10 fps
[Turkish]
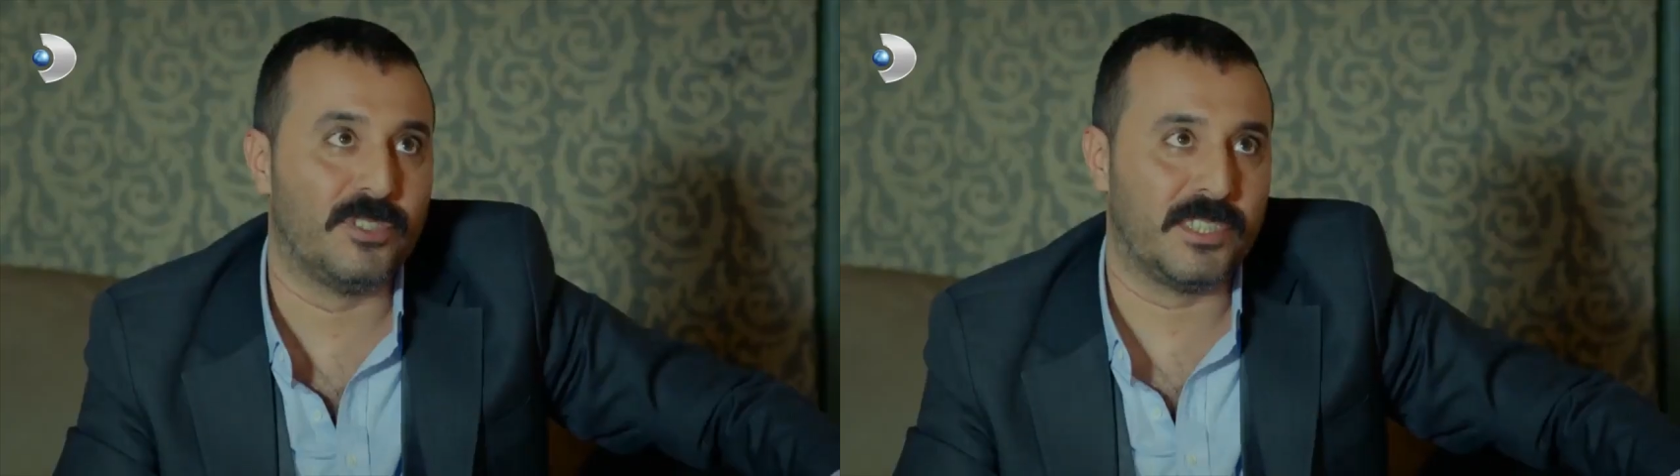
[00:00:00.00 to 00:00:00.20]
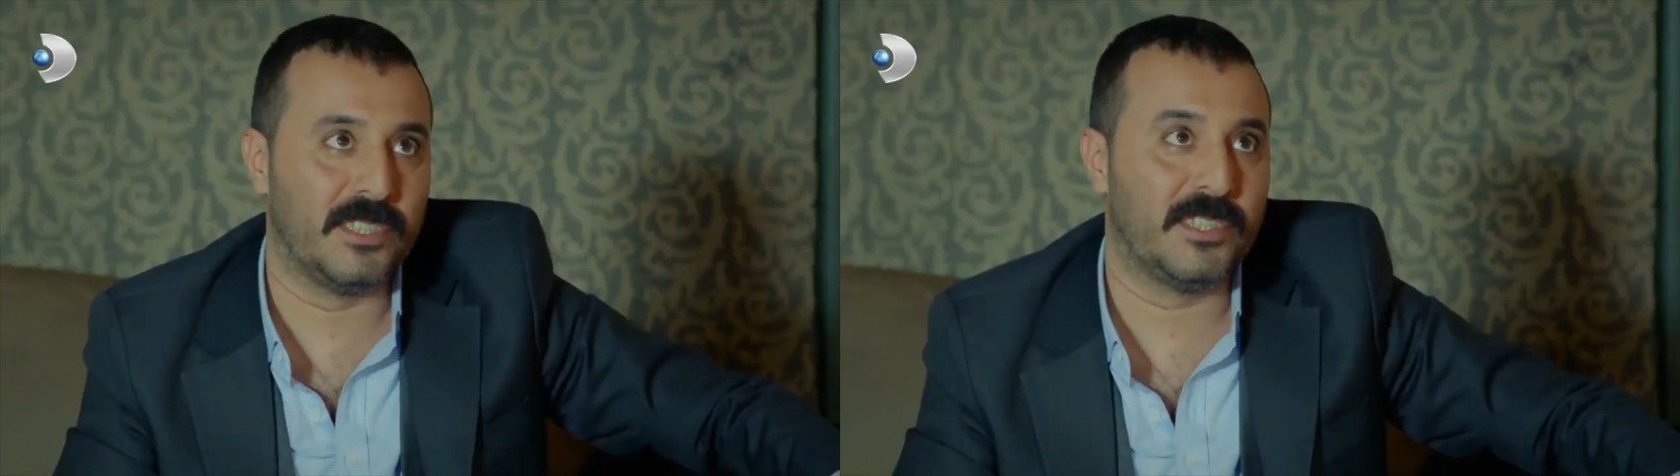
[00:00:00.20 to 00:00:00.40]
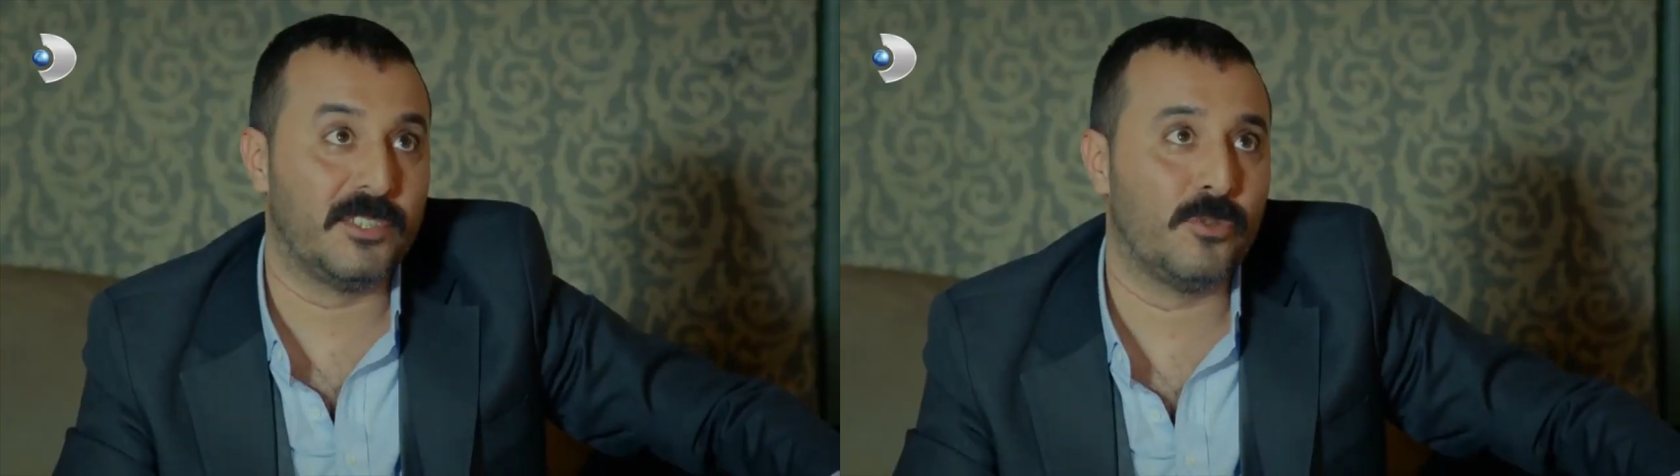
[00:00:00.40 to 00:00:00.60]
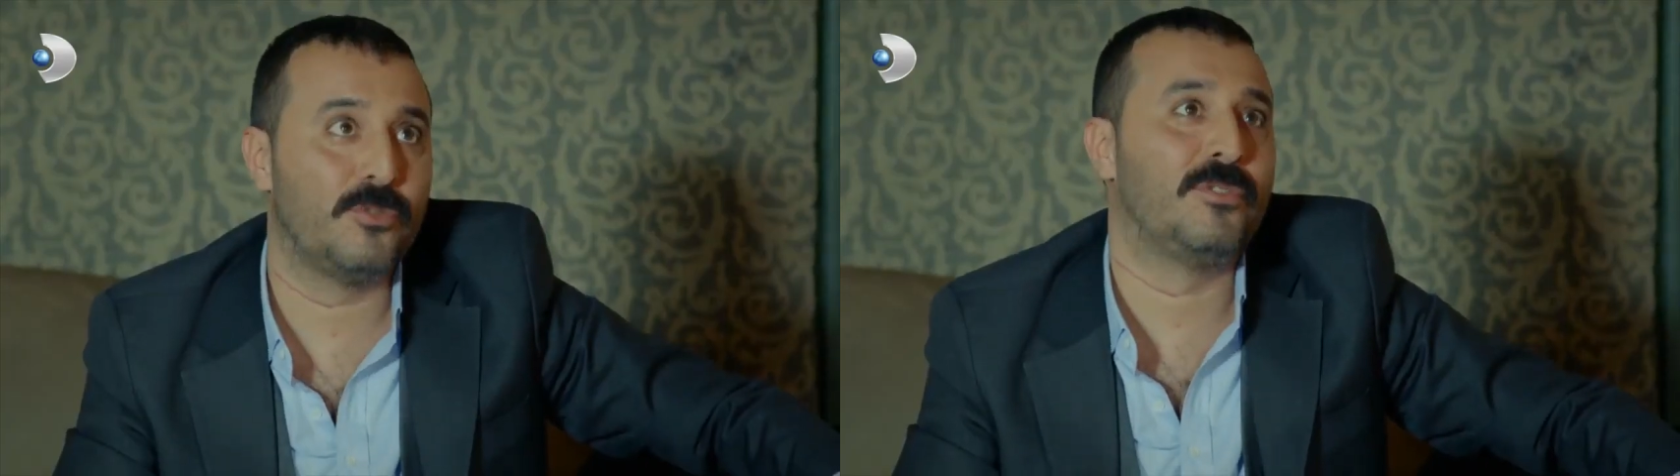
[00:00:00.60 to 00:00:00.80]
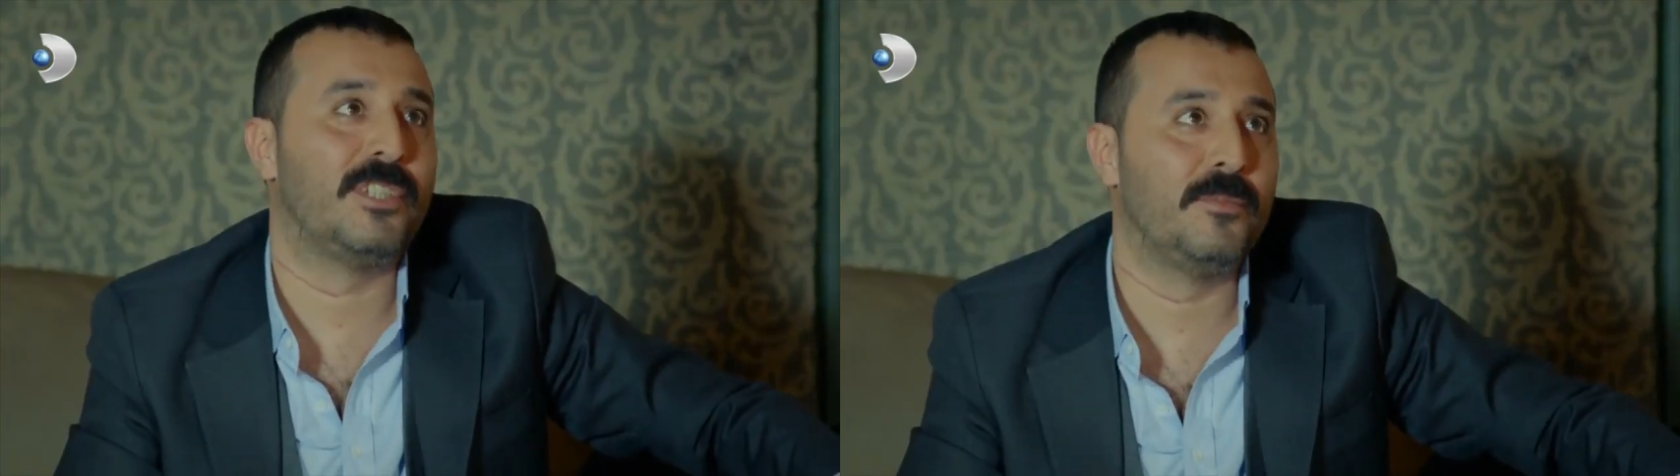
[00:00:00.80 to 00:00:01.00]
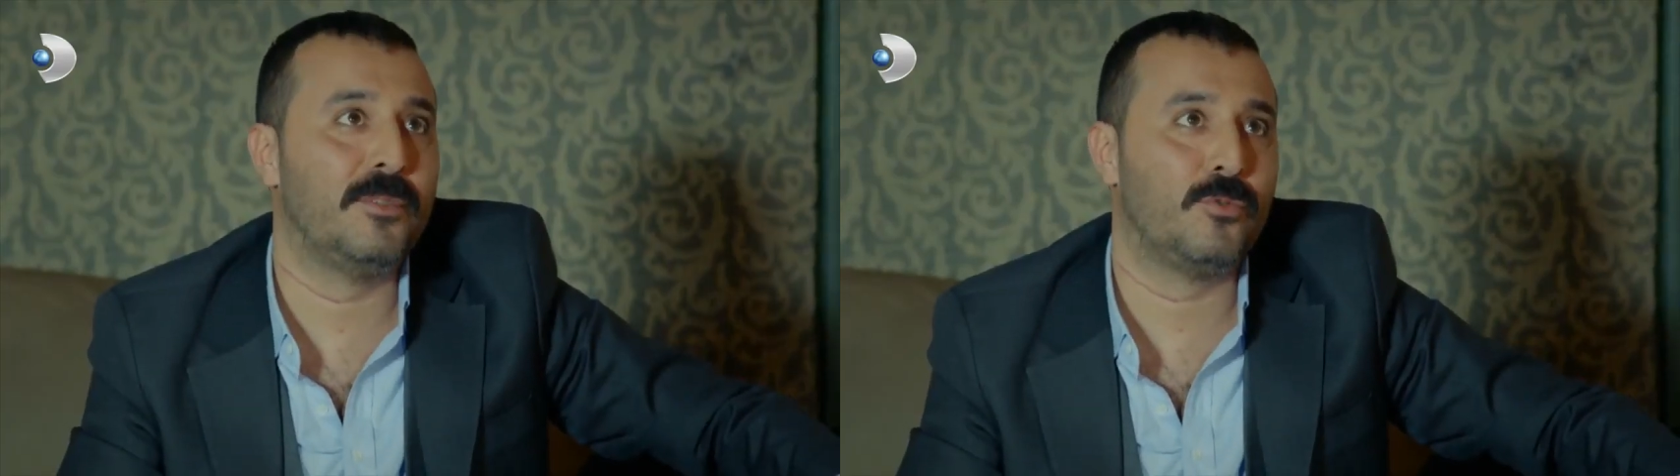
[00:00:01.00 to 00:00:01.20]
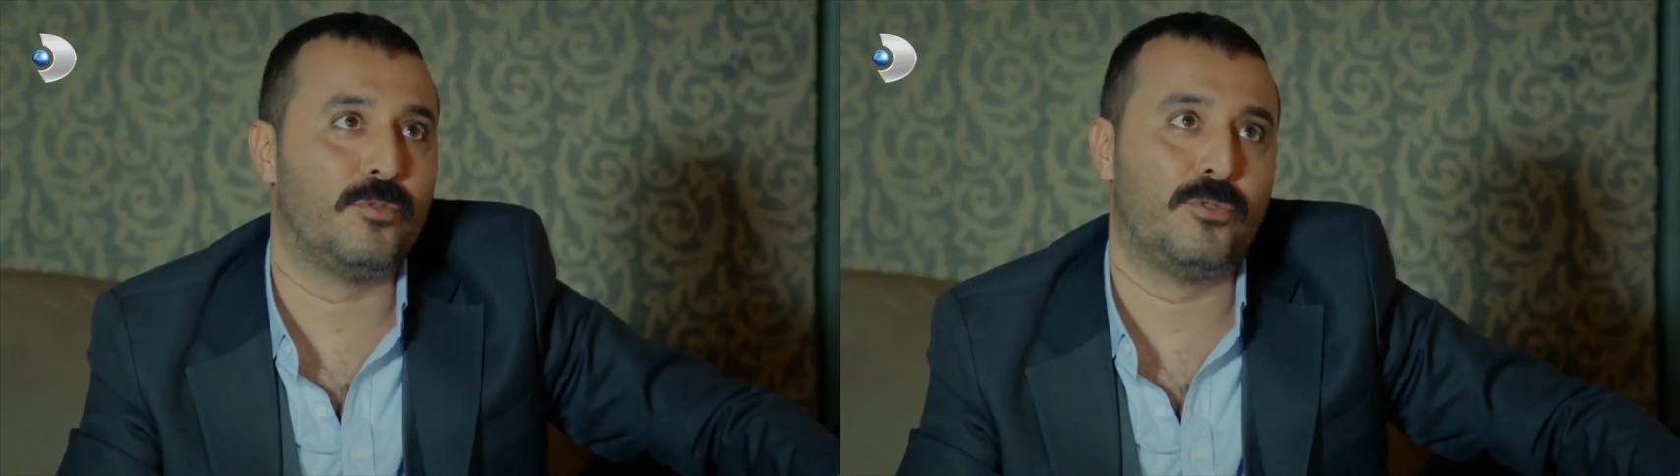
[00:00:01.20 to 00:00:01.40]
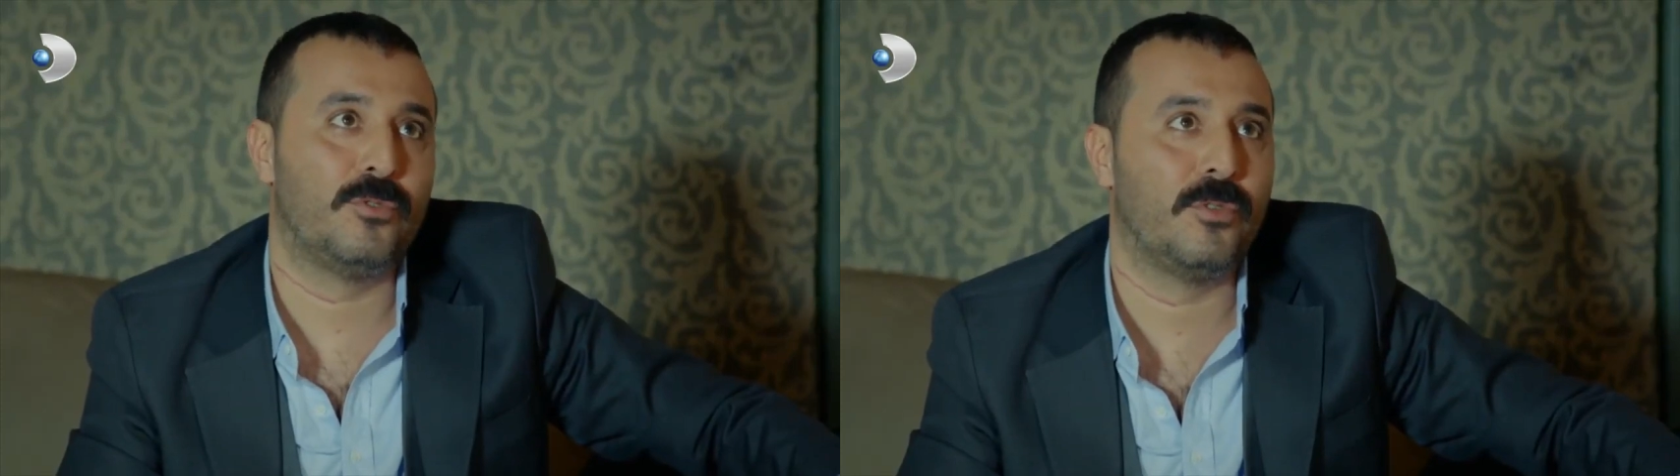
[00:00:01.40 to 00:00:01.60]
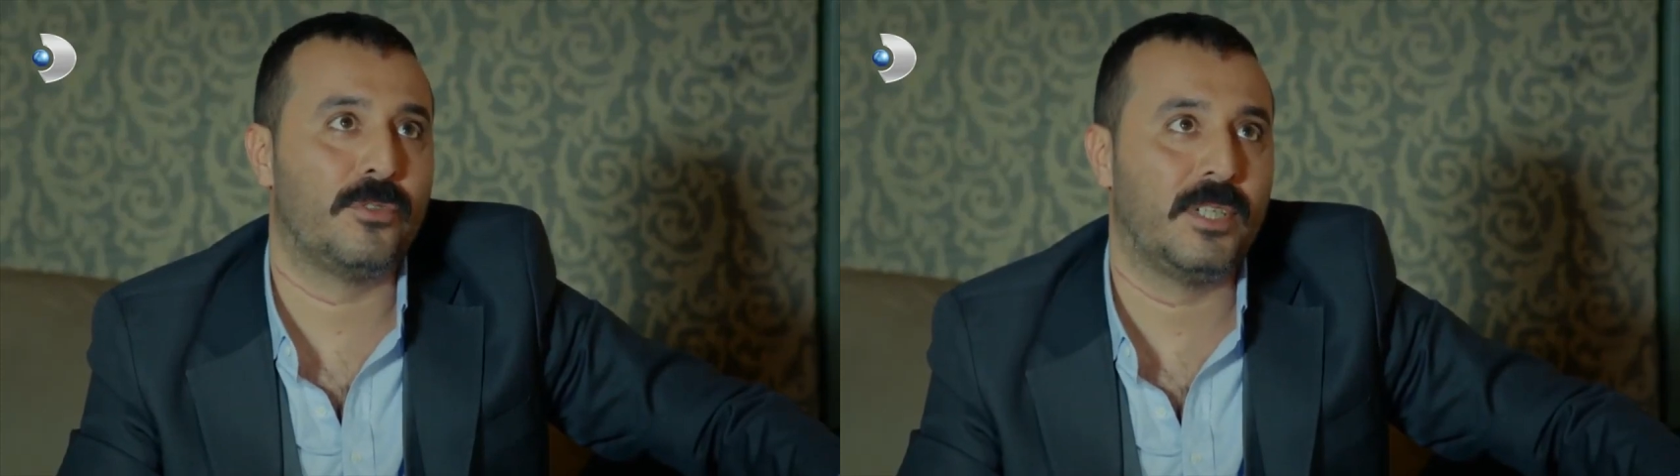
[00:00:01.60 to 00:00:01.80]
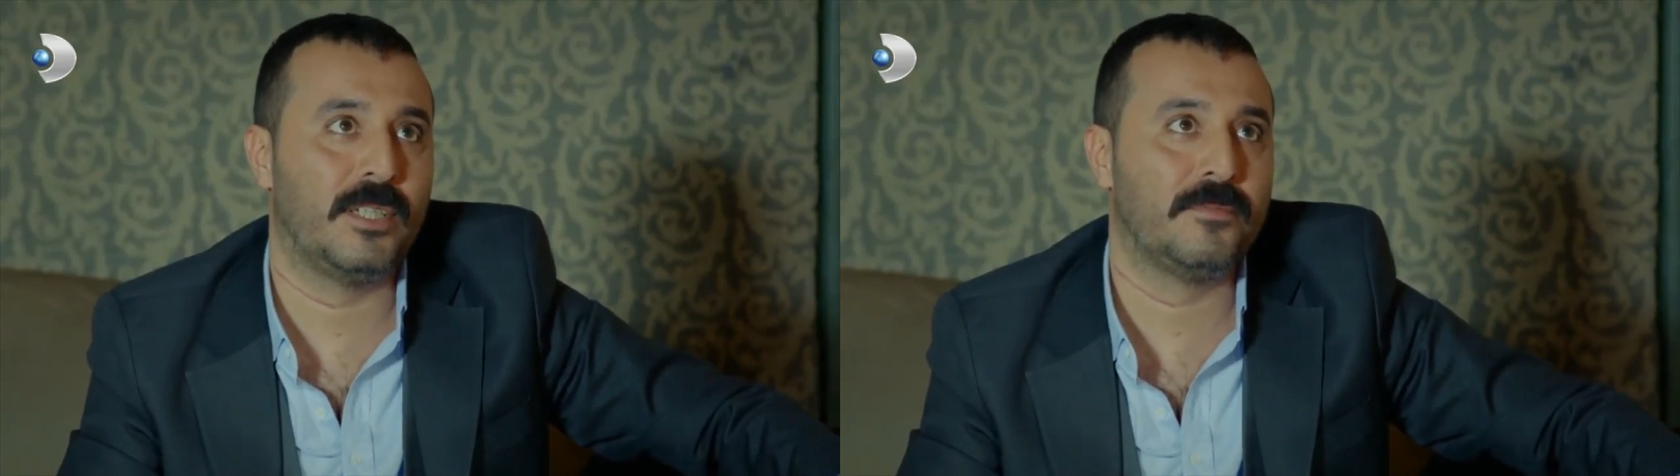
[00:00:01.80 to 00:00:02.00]
ısınsın çocuğun kemiği üşümüştür
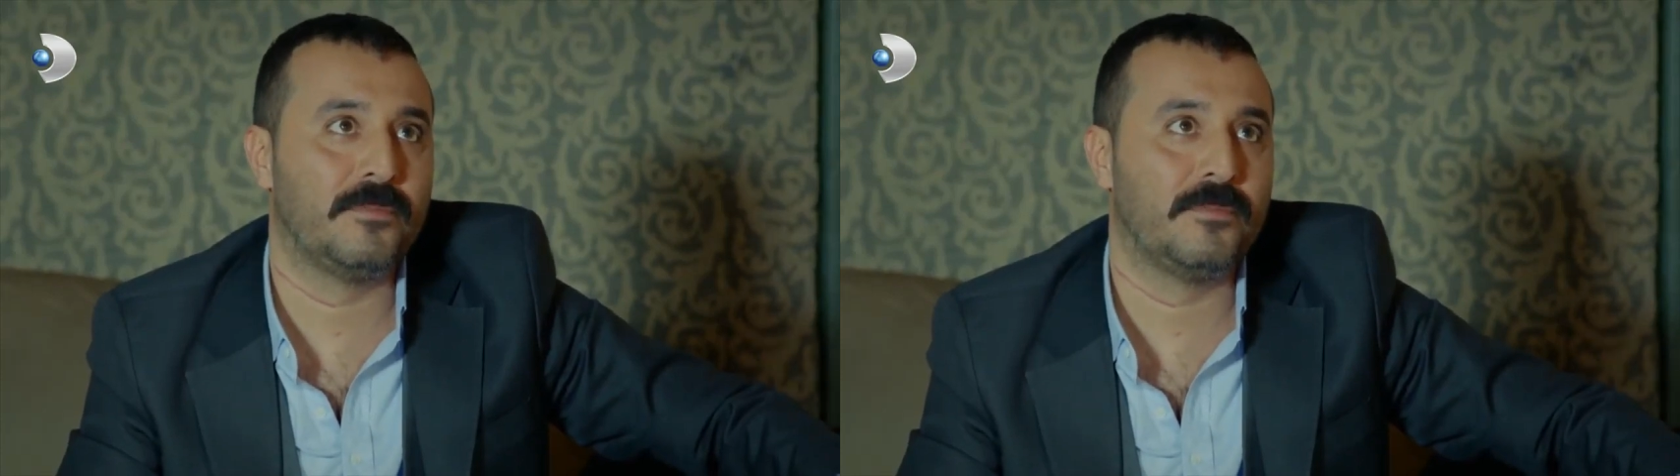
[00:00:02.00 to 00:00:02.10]
orada.